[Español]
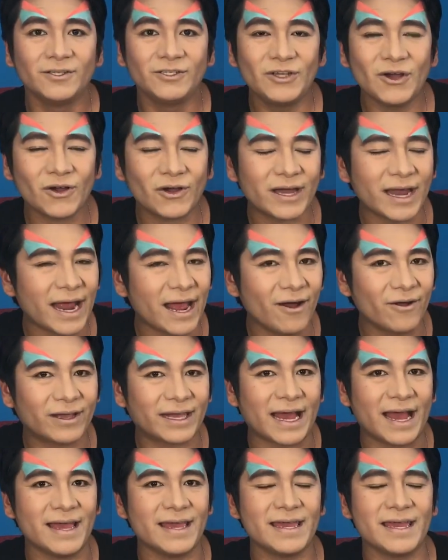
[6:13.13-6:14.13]
yo creo
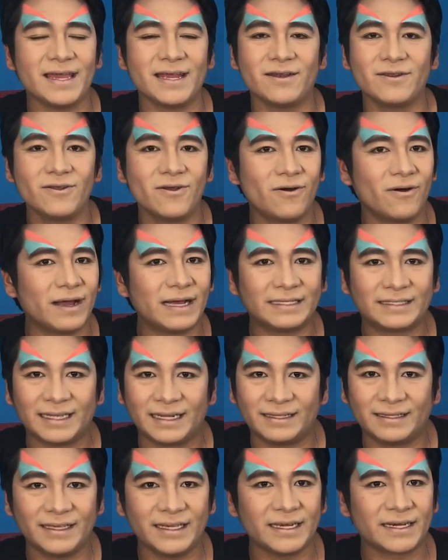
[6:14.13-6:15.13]
que ahí no es
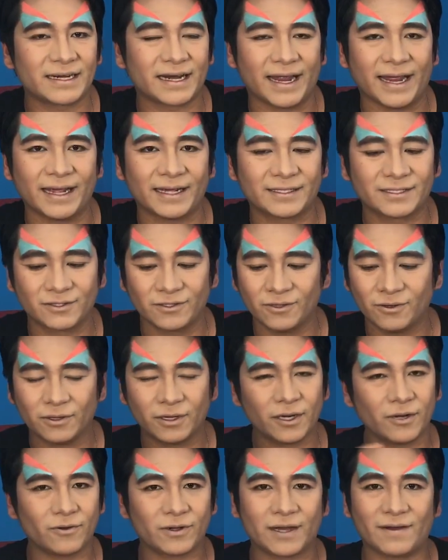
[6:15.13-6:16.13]
el T-Rex, no
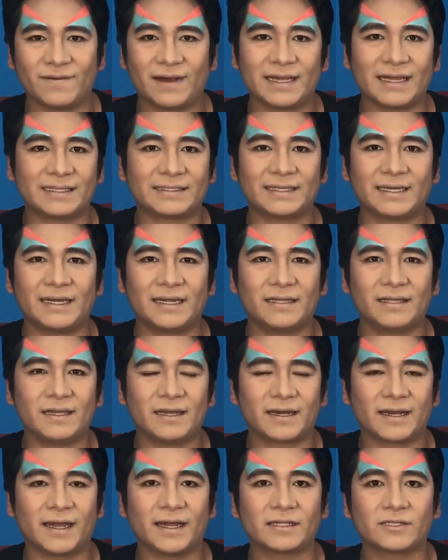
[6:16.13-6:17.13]
creo que vaya a ser el
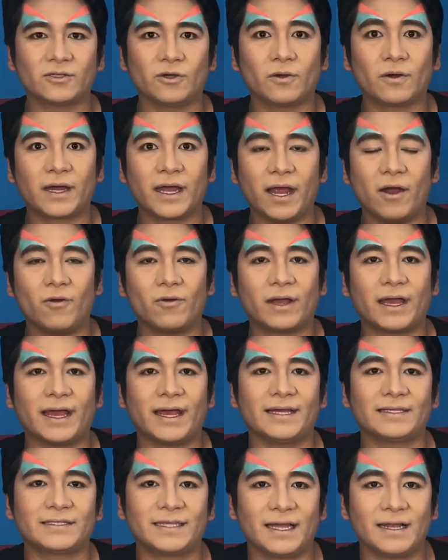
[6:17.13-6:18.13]
T-Rex, yo creo
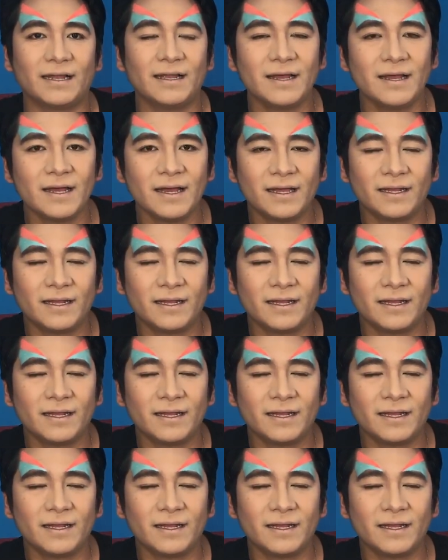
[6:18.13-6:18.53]
que es el